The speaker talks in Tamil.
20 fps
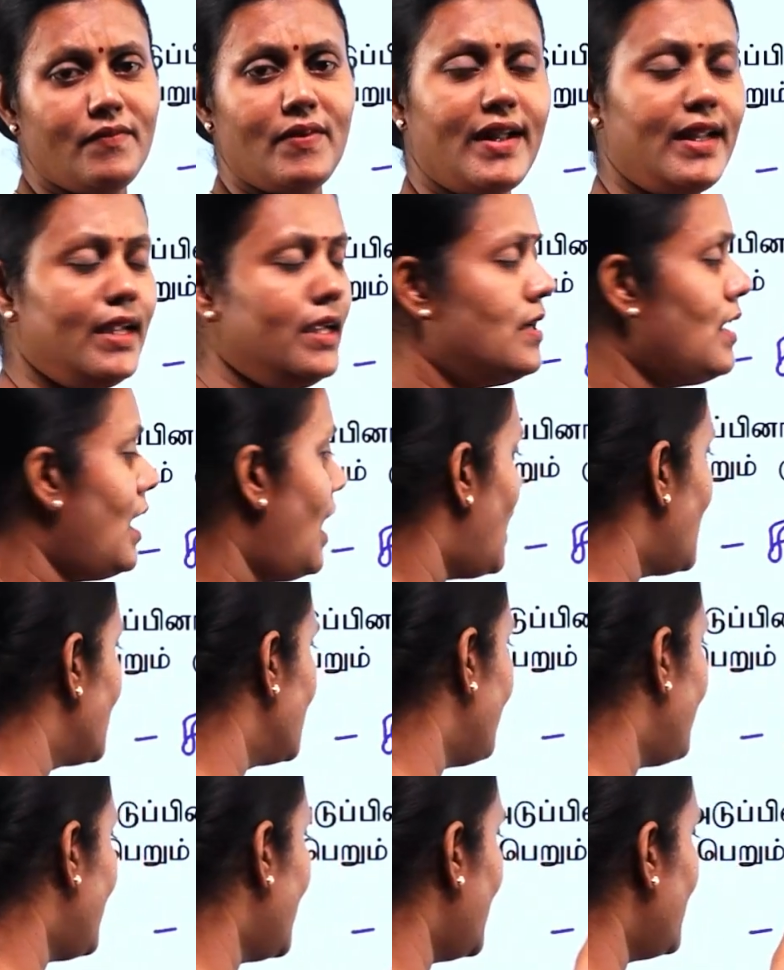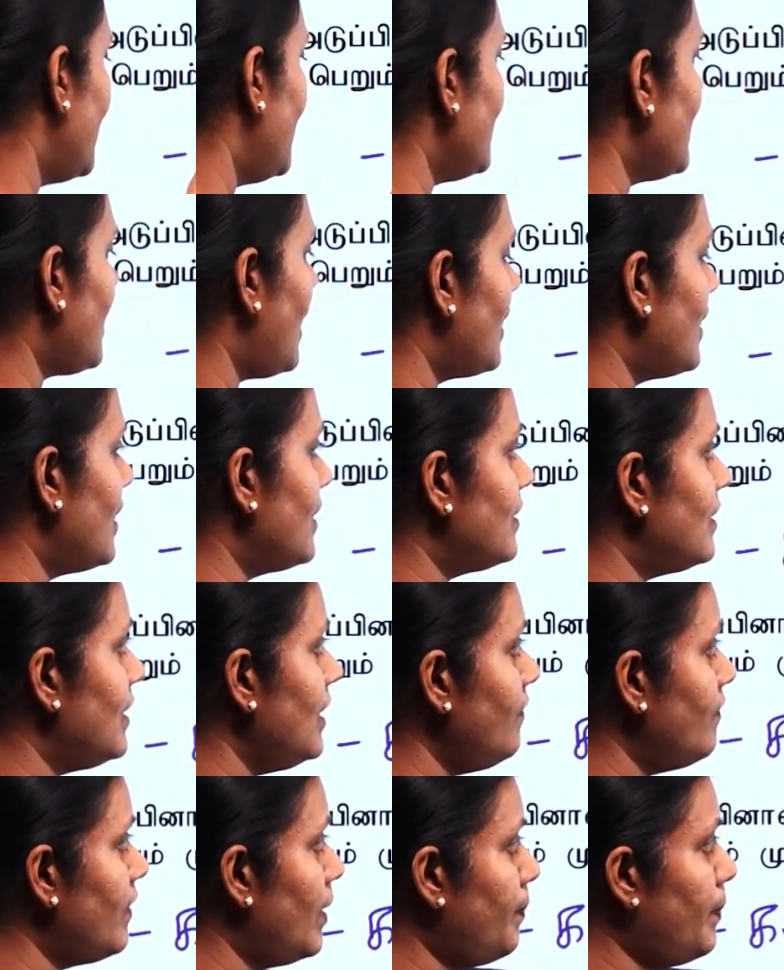எவை அந்த வகையில் கடத்தி
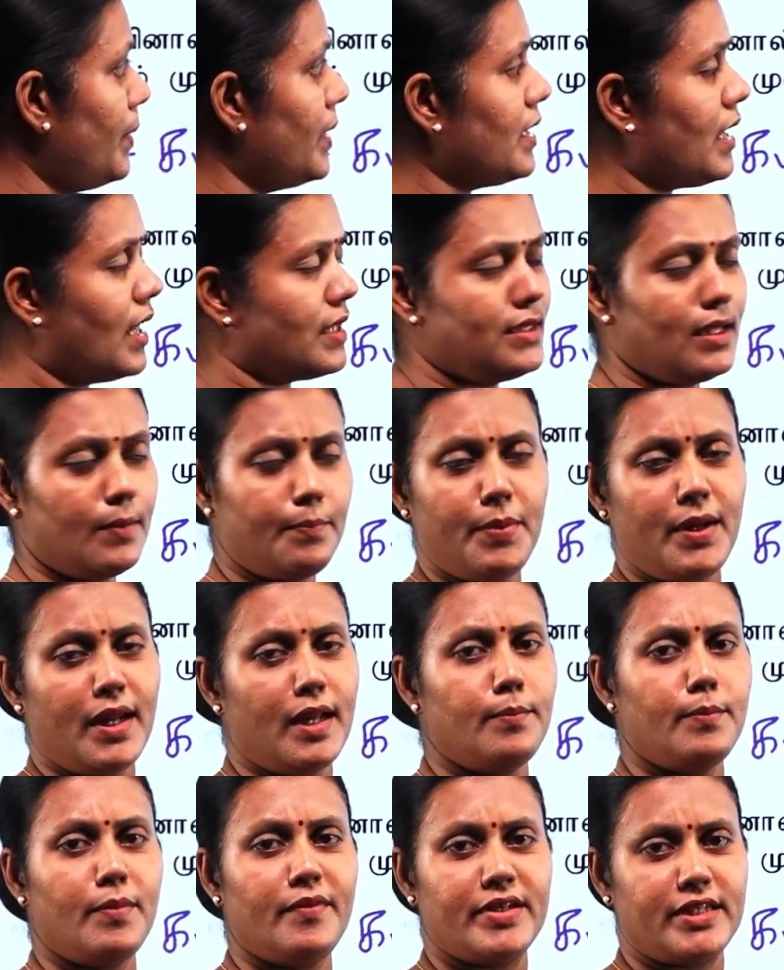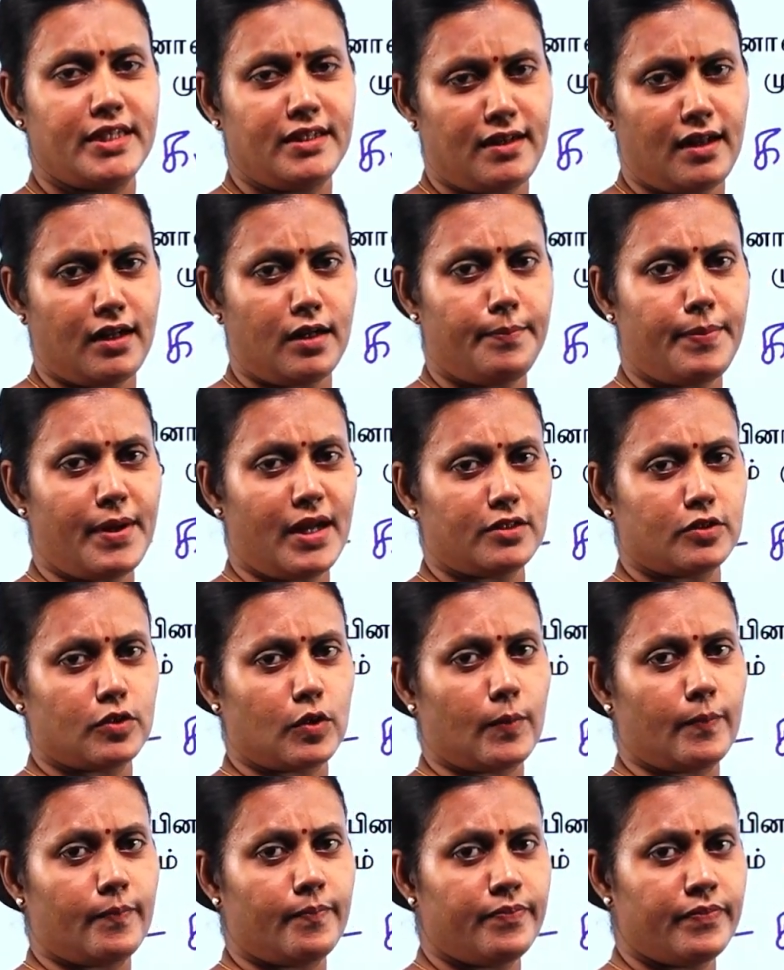வெப்ப கதிர்ப்பு என்பவற்றை நாங்கள்
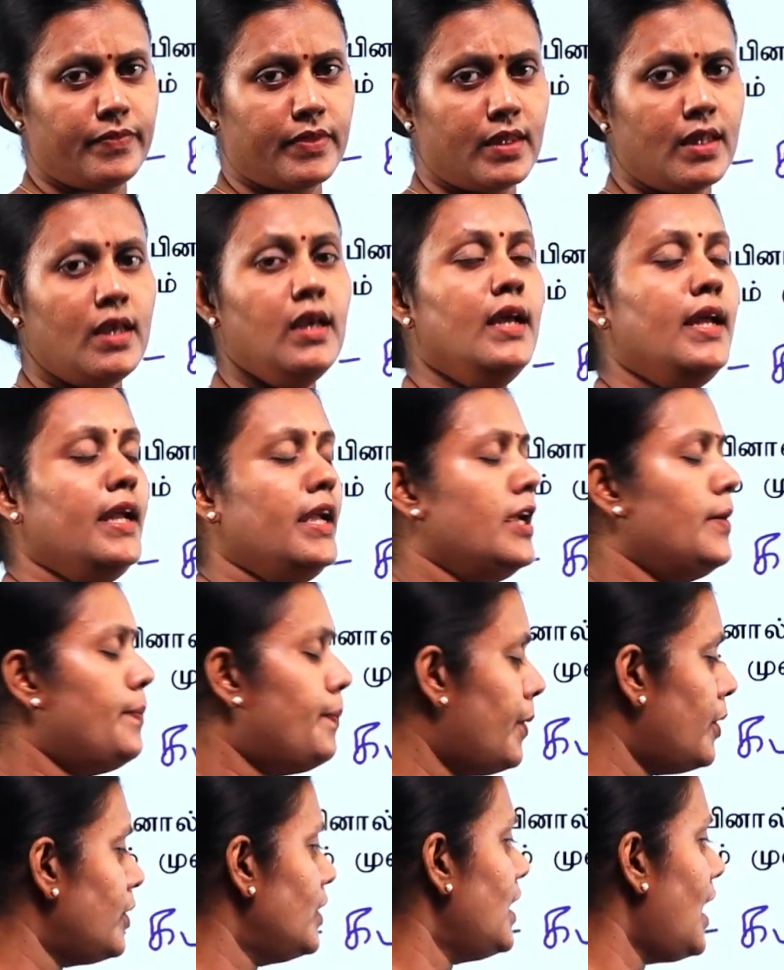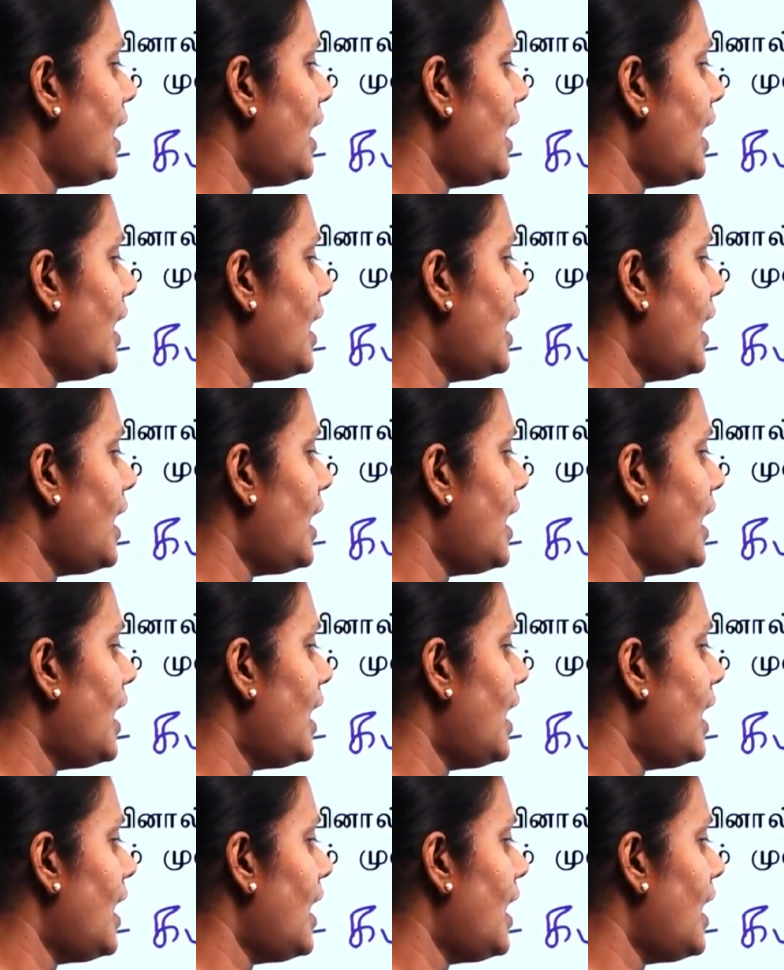பார்த்தோம் இப்போது